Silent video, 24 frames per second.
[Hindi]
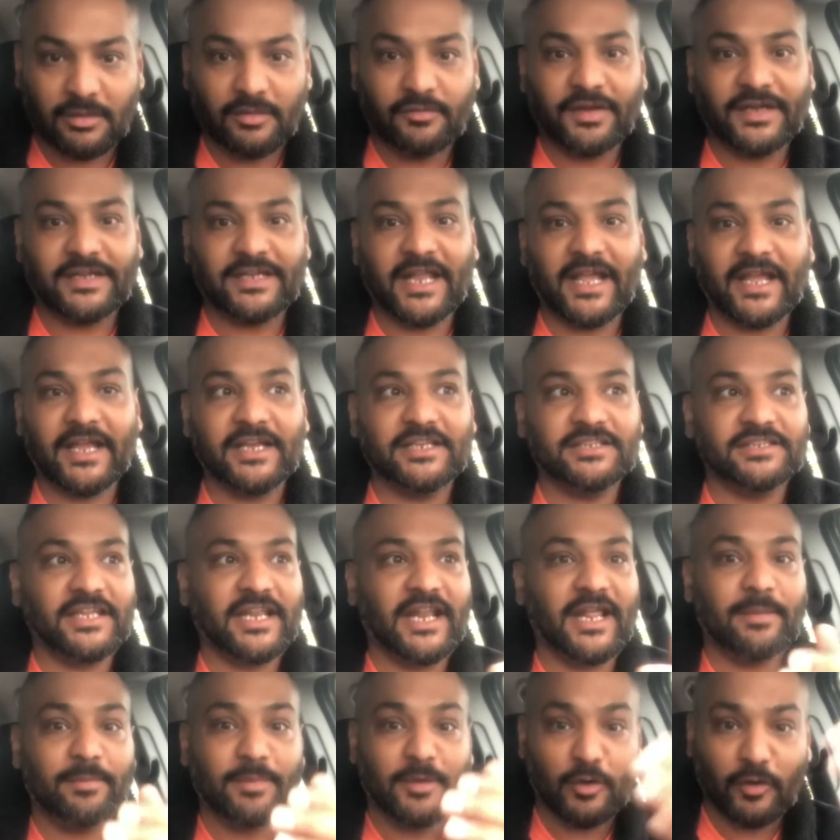विकटें गिरती
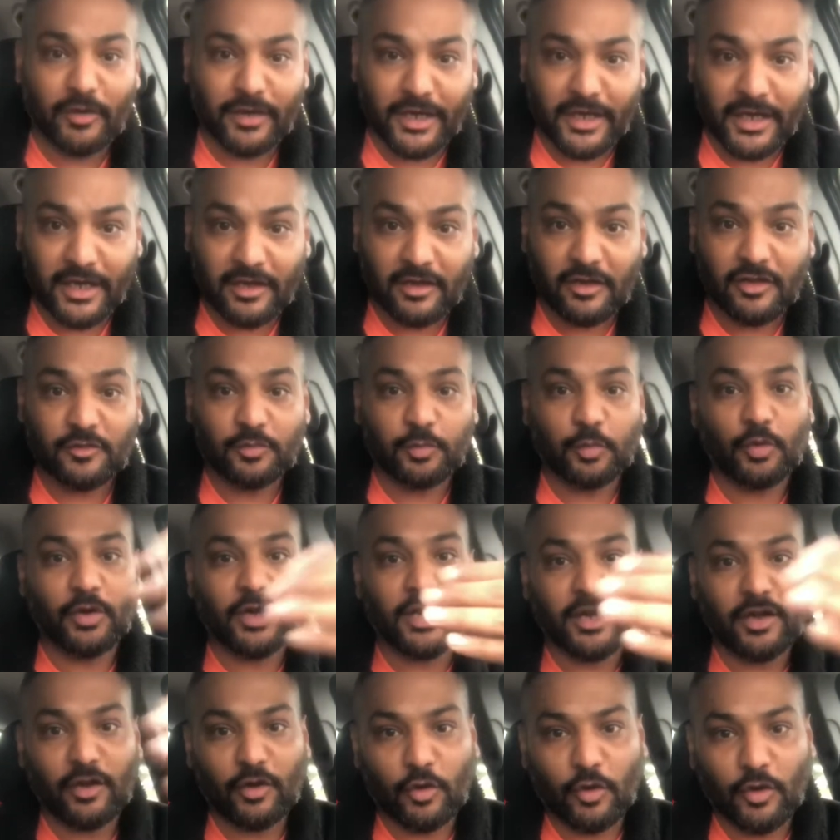रहीं फिर उनके निकलस
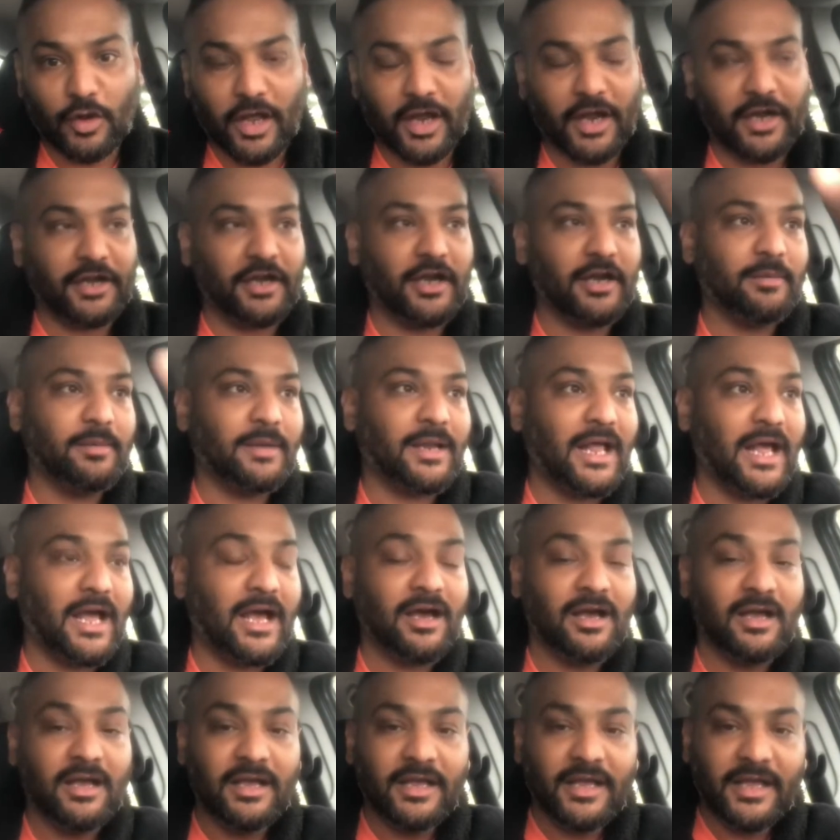पूरा ने उन्होंने हंड्रेड
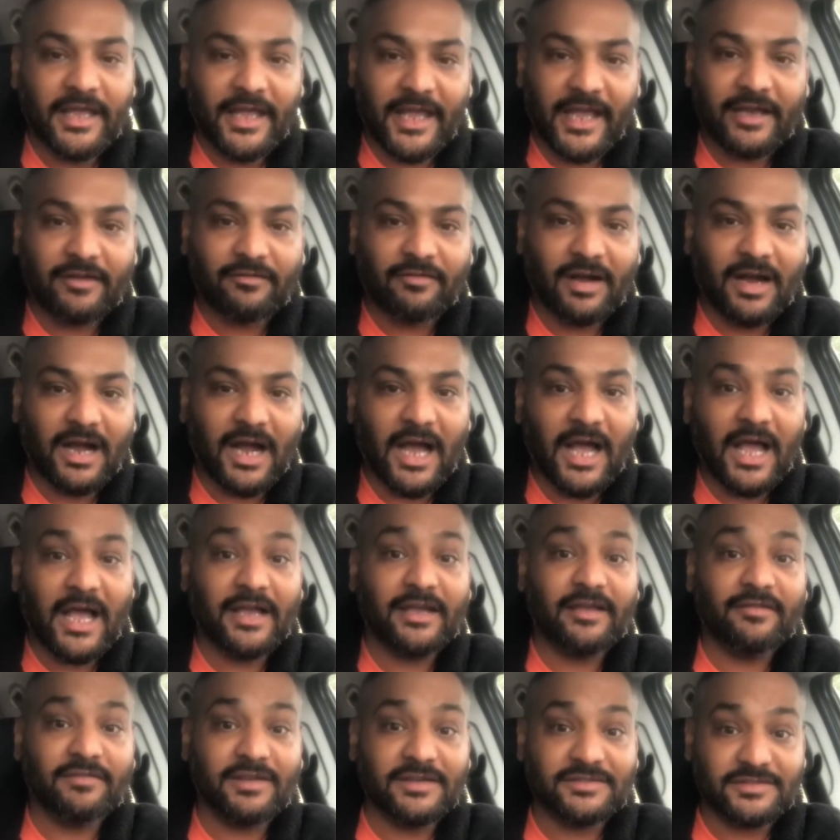बनाया एक वक्त आया
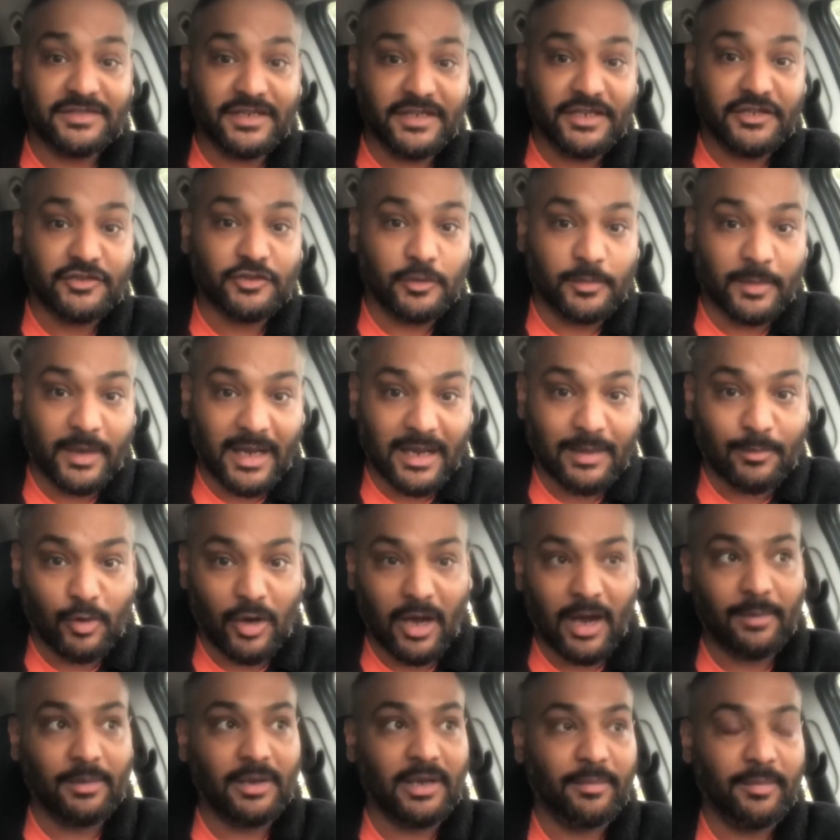कि वेस्ट इंडीज़ दोबारा
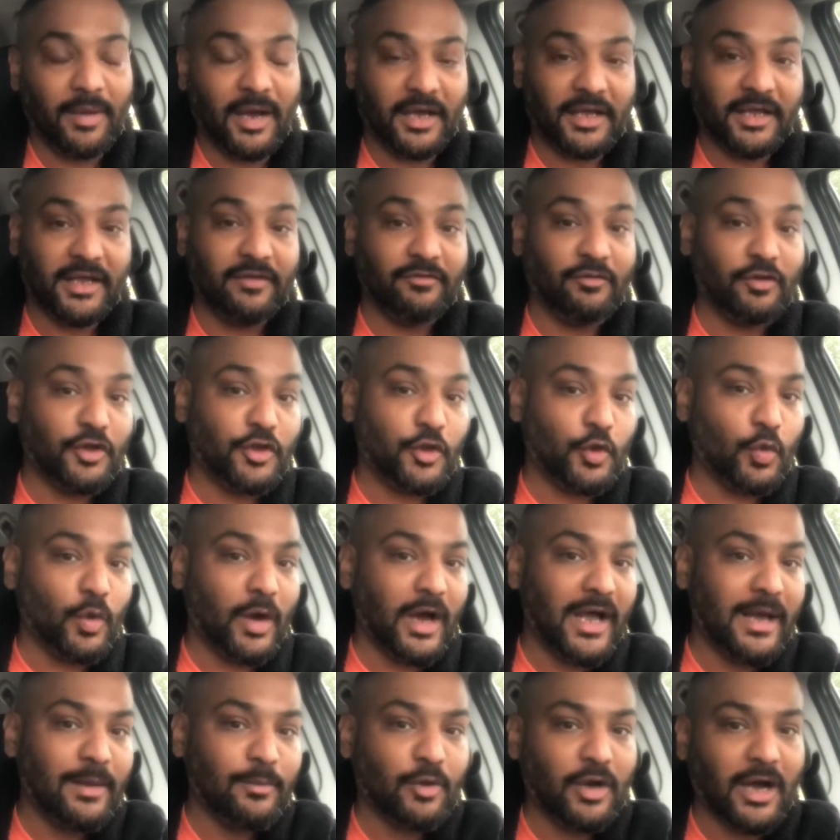मुकाबले में आ गया वो क्यों
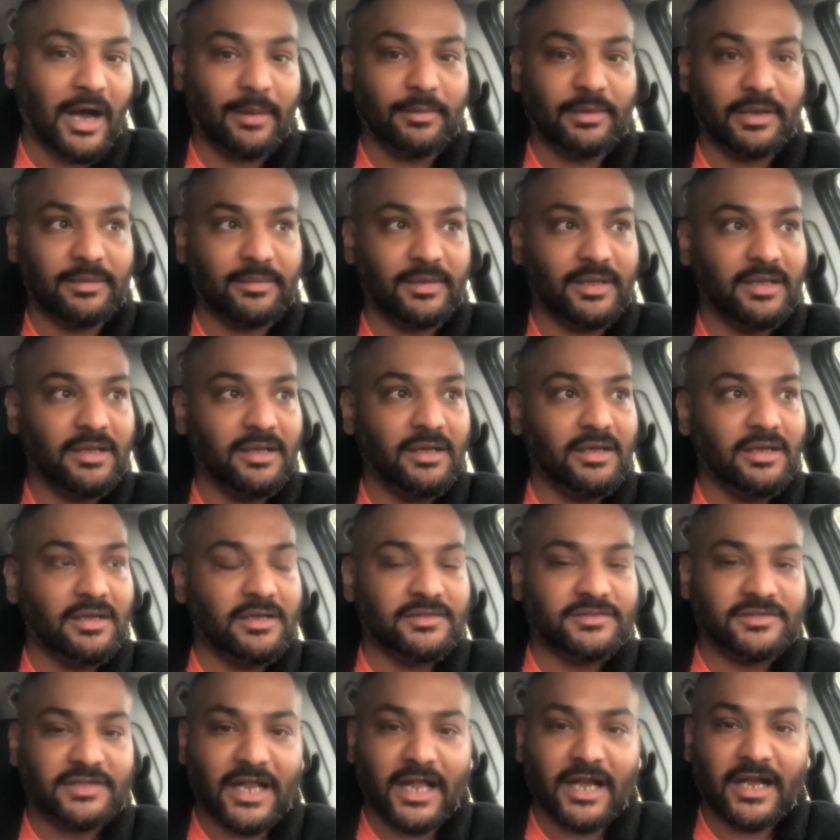आया मुकाबले में
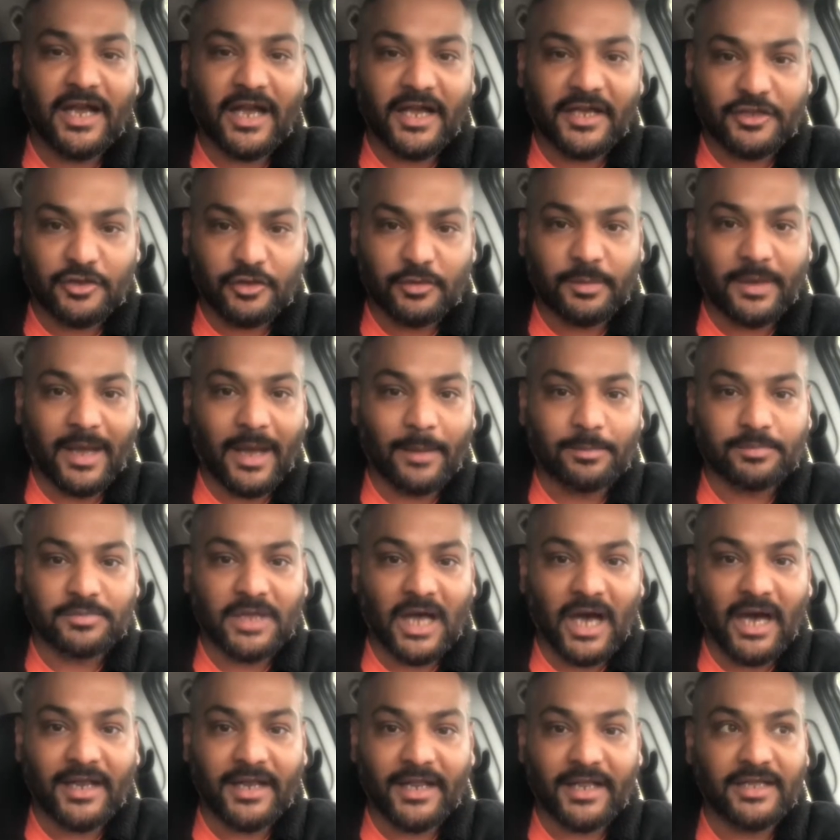श्रीलंका के जो
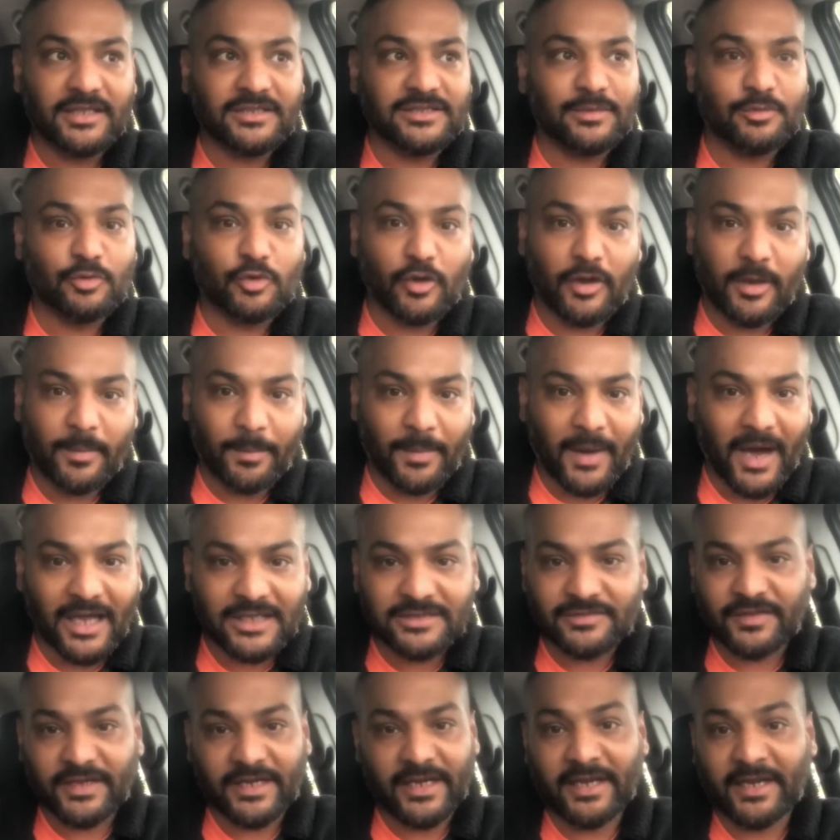कप्तान हैं जब उन्होंने
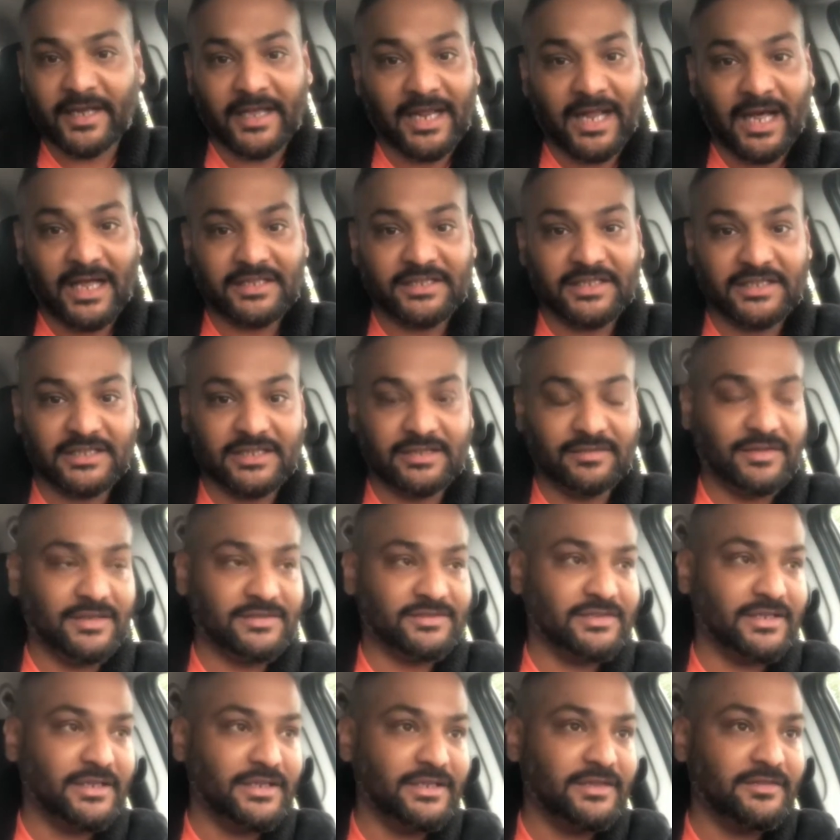पाँच विकेट गिरा दिए थे
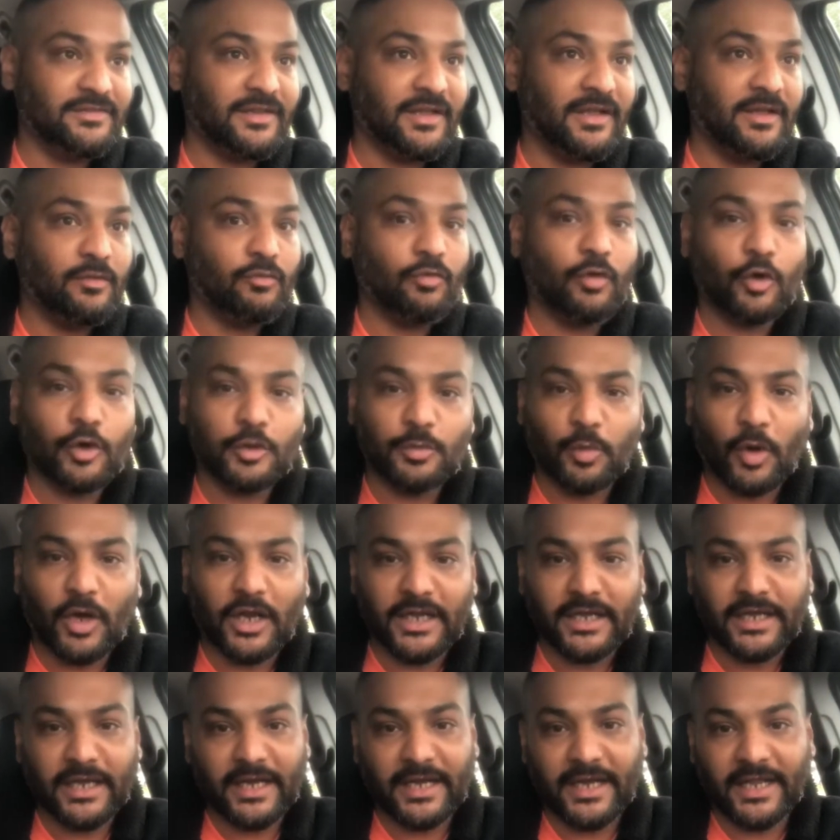वेस्ट इंडीज़ के वो खुद
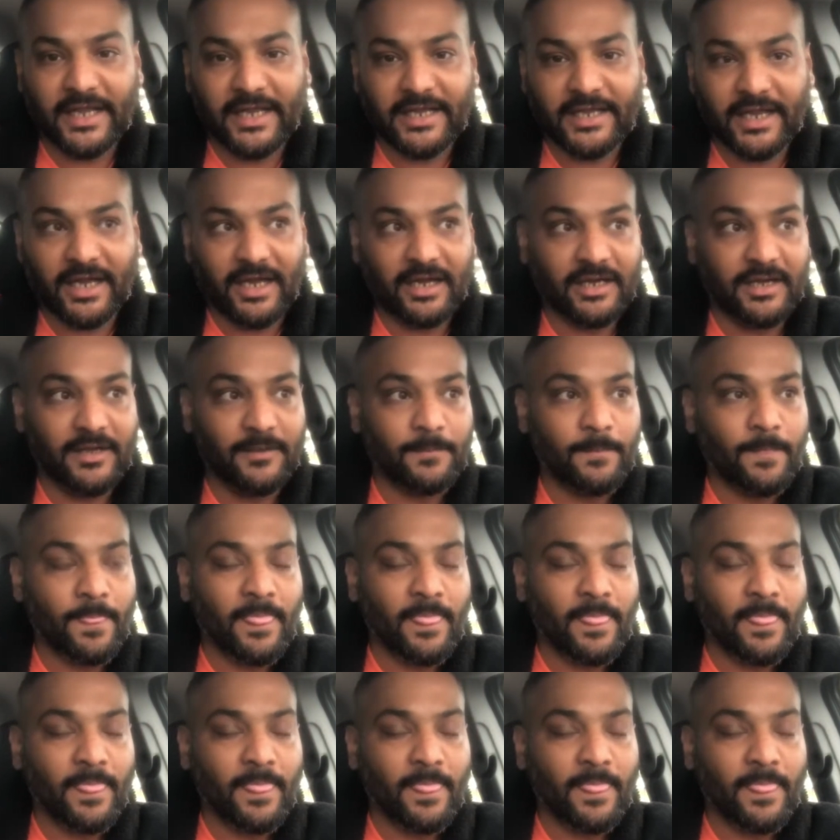बॉलिंग करने के लिए आ गए